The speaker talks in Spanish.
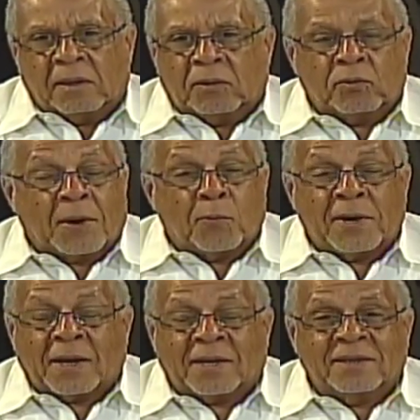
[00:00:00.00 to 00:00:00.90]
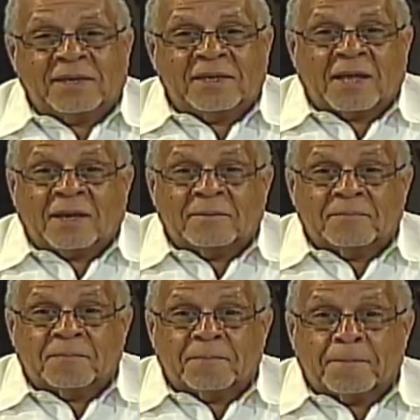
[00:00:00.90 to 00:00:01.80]
y una buena cantidad
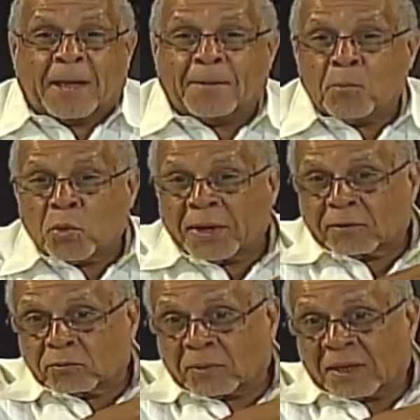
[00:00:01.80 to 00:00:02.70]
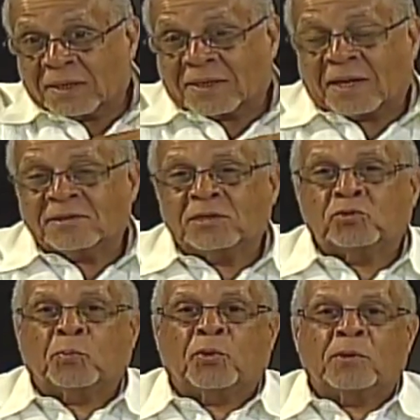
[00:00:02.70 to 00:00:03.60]
ha muerto en el
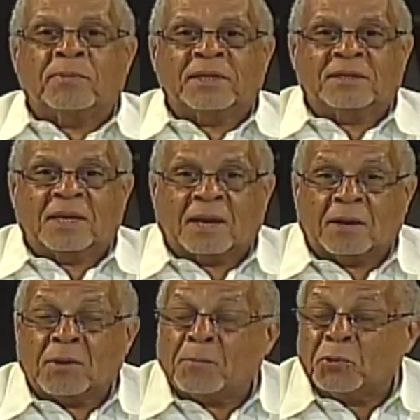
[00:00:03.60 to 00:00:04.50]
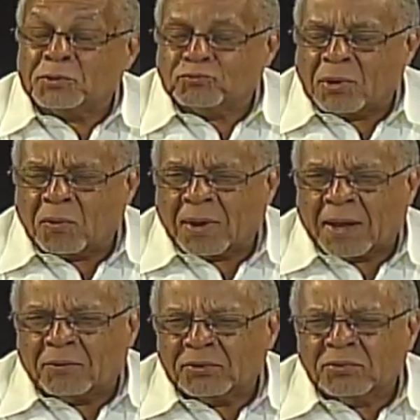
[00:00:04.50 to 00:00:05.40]
tránsito por el Mediterráneo, ha muerto
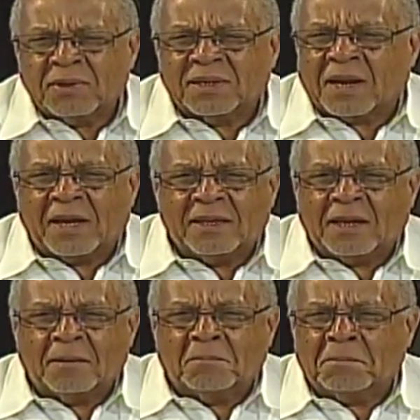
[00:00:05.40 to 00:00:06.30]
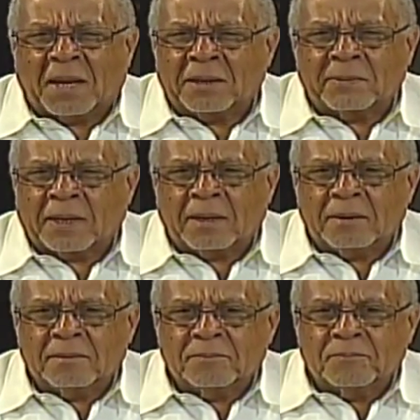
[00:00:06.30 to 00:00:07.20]
ahogado. Es una tragedia bárbara.
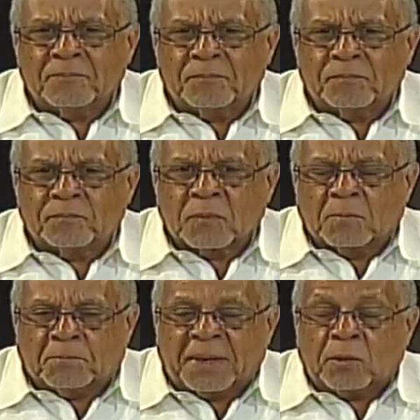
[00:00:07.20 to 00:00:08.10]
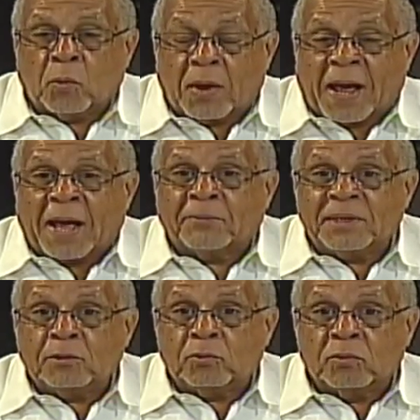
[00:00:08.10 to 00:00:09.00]
Pero ha
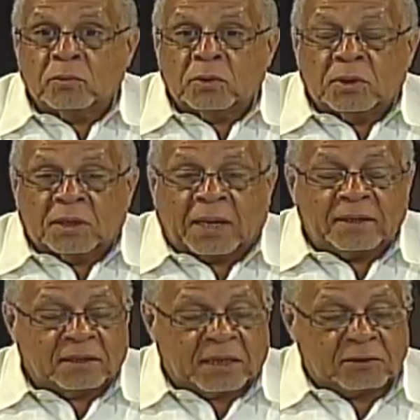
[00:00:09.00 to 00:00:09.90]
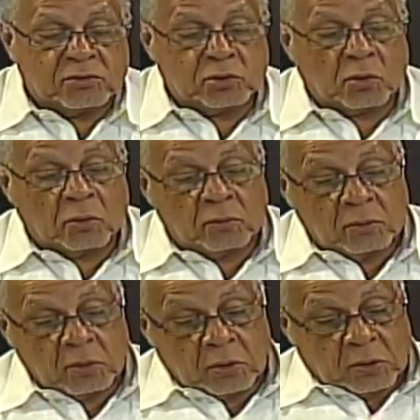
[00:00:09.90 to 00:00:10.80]
habido la intención
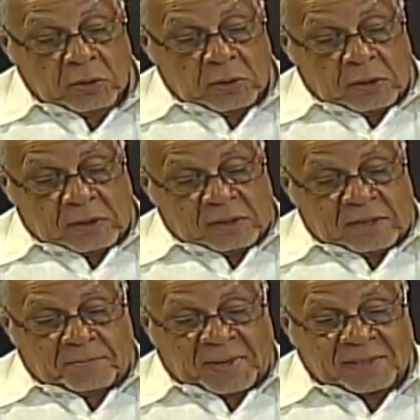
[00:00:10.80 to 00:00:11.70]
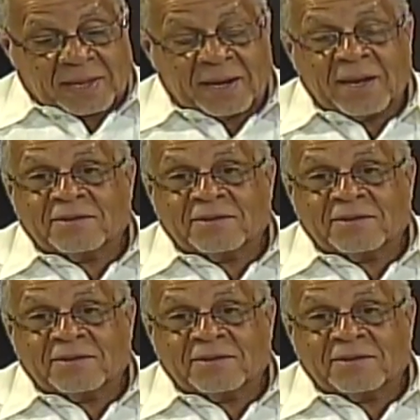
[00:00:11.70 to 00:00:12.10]
de prestarle